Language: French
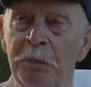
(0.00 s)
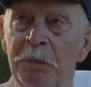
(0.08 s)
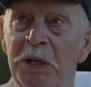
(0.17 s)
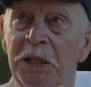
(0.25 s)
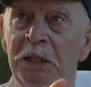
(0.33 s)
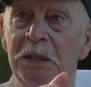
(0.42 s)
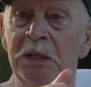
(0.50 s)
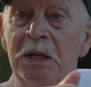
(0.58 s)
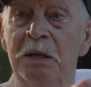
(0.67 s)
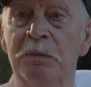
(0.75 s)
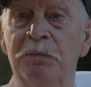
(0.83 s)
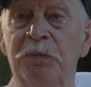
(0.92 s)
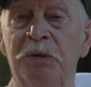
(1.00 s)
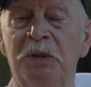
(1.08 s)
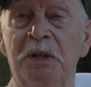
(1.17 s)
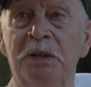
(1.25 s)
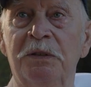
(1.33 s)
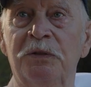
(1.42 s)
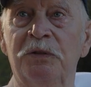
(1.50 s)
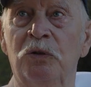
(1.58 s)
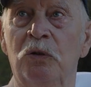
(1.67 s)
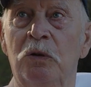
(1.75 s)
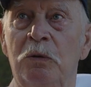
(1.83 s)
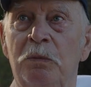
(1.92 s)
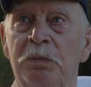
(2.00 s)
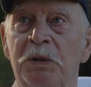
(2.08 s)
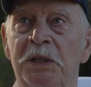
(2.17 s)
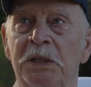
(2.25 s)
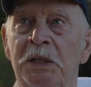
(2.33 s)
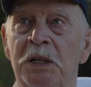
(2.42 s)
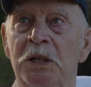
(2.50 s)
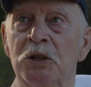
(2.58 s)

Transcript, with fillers: temps passé avec son fils et attendait toujours avec